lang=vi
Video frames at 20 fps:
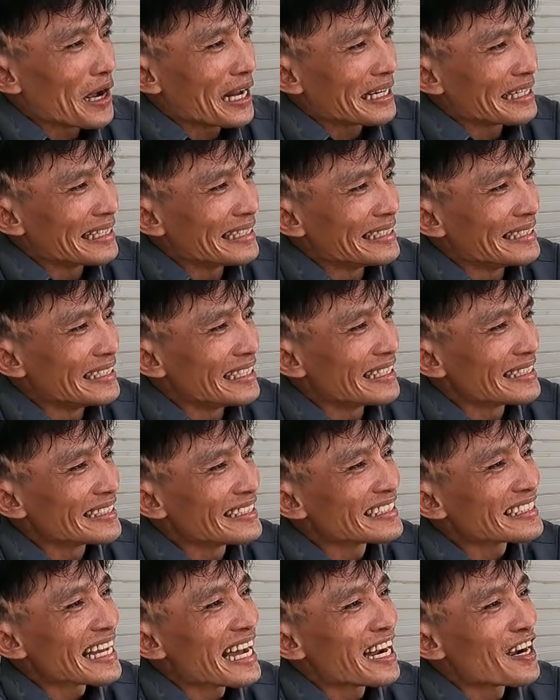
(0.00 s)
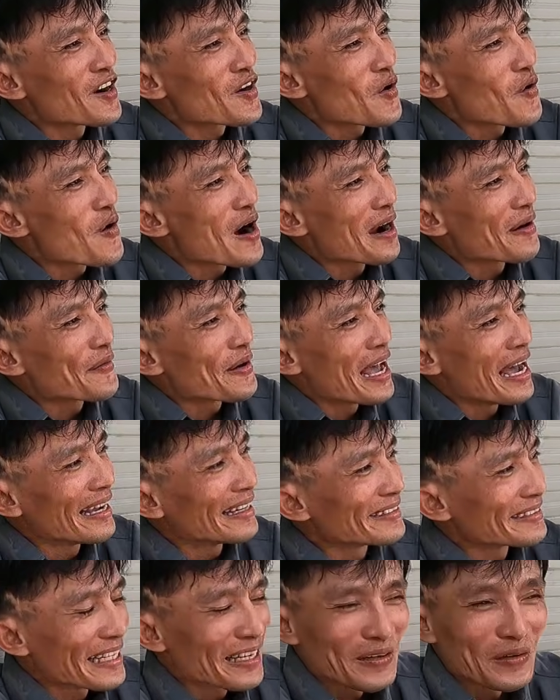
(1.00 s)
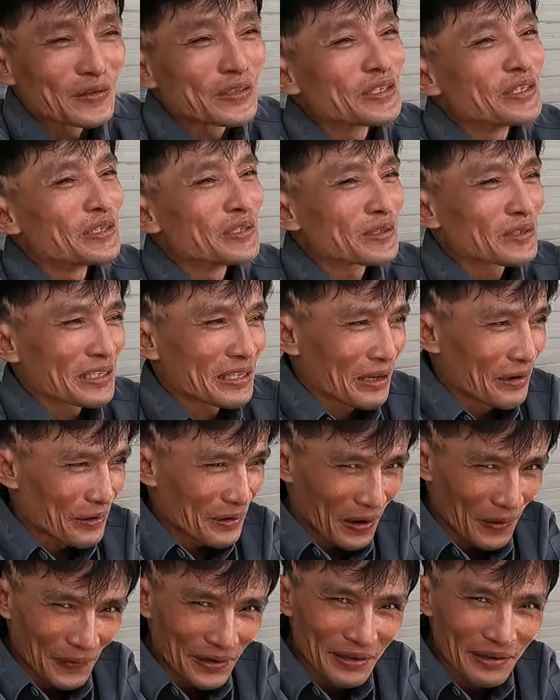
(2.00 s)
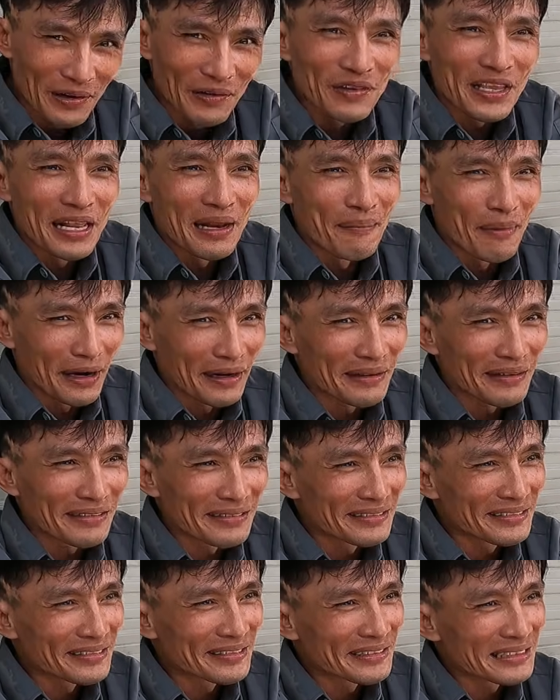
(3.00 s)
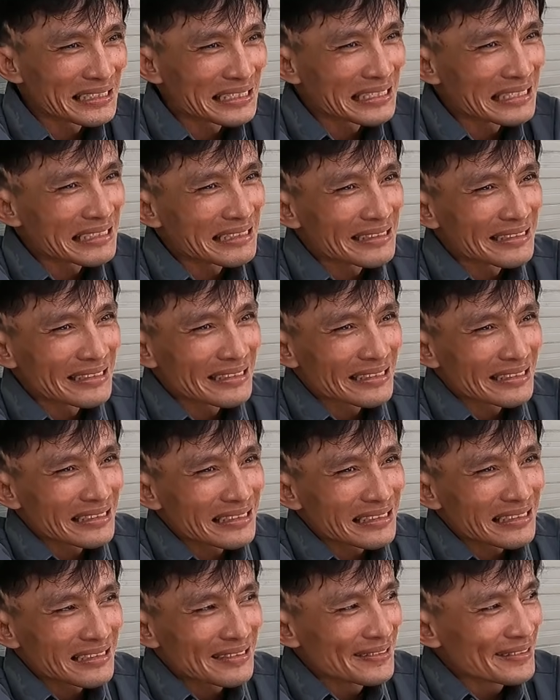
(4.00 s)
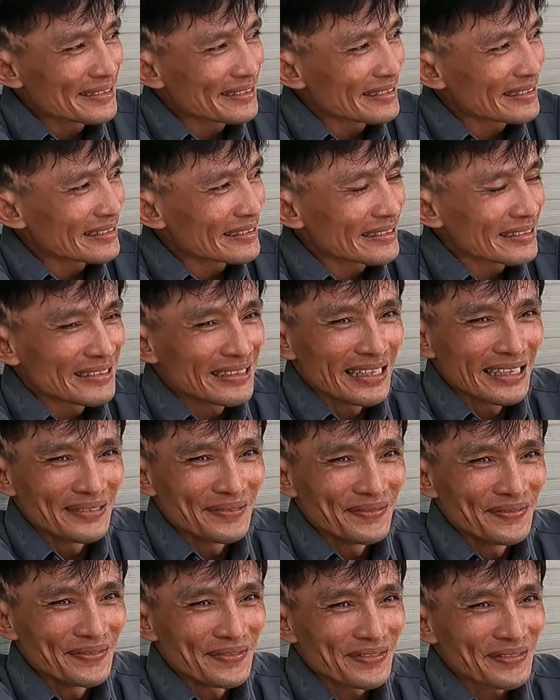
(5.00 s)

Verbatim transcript: Bây giờ anh như người ta có của ăn của để, người ta còn chưa chịu nổi hơn gì là mình. Dạ. Đúng không?